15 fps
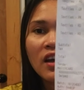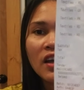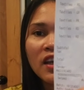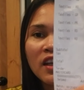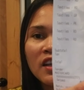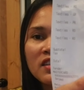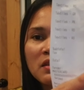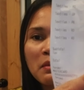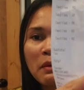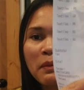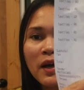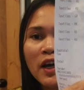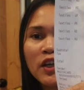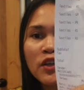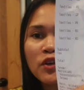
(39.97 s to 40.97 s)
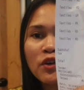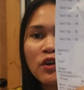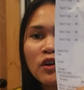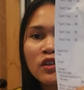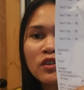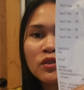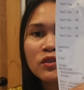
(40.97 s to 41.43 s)
Ayan, nasa baba
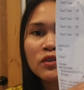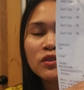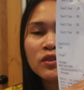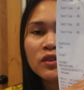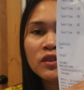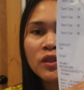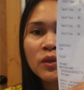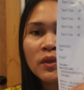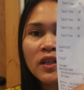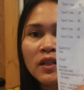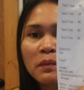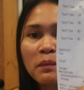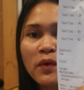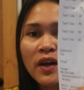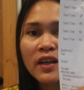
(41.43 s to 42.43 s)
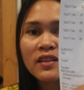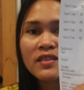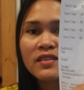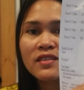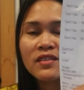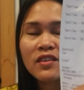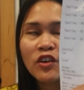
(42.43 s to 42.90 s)
yung total
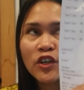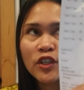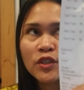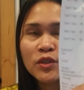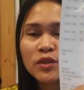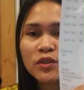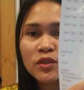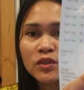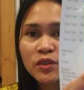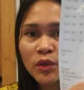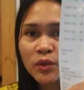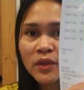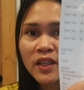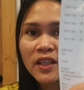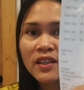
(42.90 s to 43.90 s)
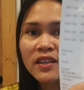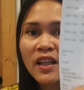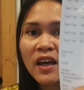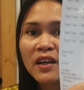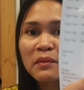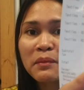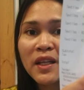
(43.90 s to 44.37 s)
price or total
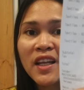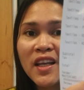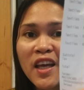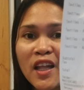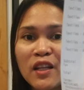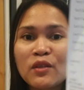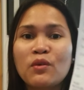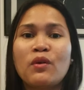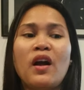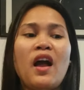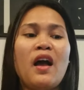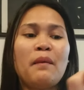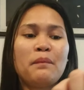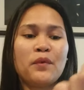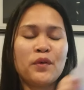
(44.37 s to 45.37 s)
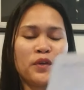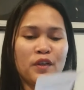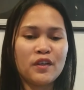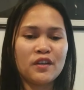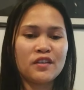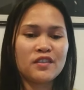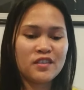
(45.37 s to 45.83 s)
ng binayaran ko kahapon.
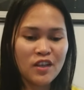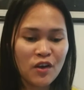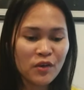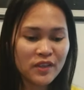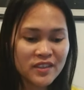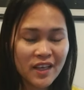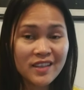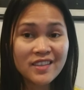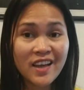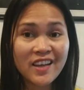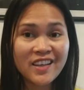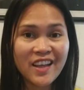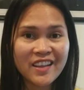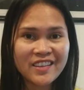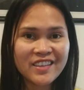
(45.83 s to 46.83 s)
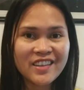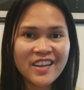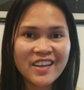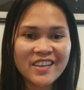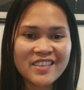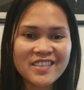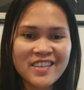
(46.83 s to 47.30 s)
So, isa-isahin natin
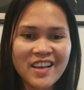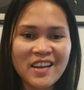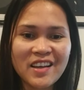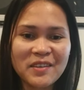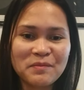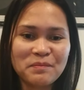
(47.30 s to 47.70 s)
guys ah.